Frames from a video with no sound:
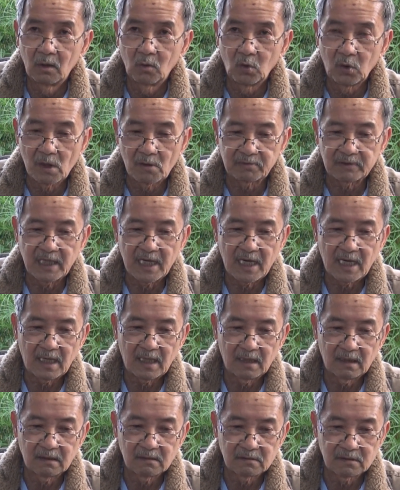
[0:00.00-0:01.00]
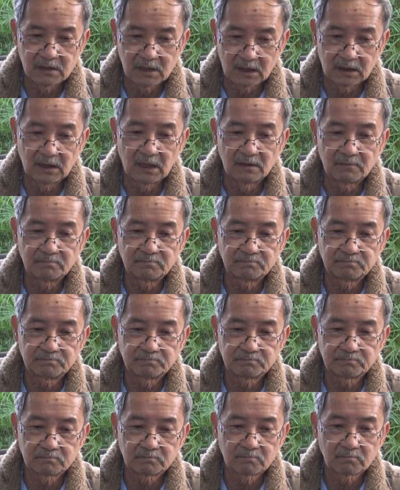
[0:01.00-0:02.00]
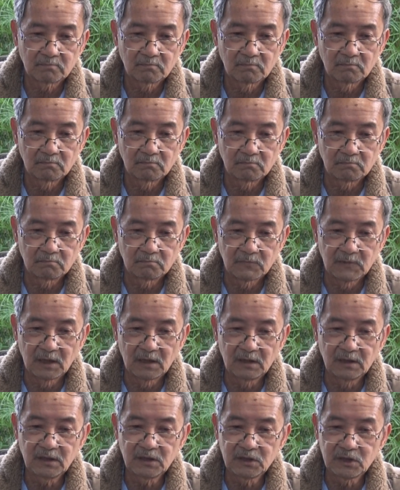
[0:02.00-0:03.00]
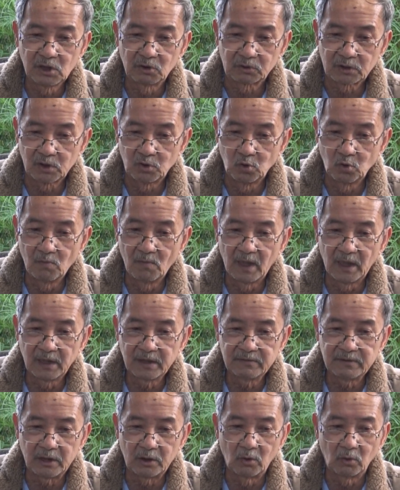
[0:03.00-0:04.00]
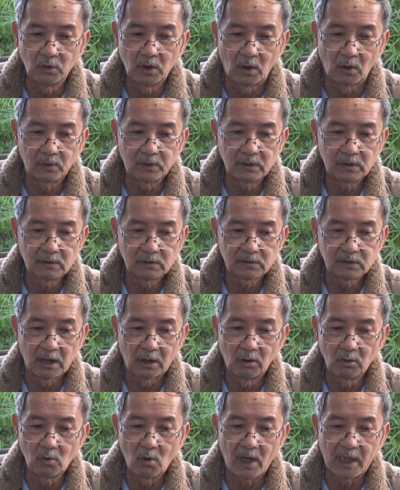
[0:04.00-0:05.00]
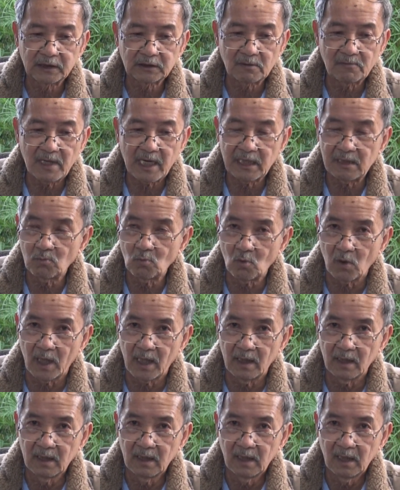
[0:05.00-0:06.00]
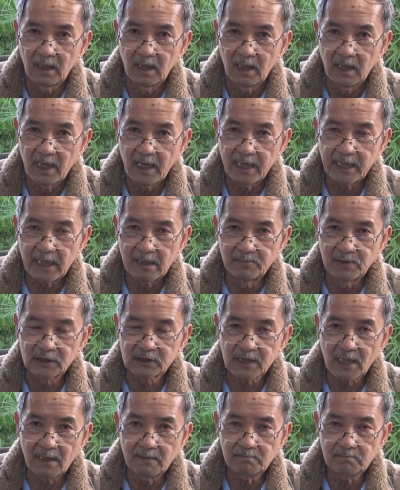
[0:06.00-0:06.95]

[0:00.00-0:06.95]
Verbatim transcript: Nguyễn Học Già nhận định với nhiều tình huống mới về đối nội và đối ngoại trong hai năm qua 2018-2019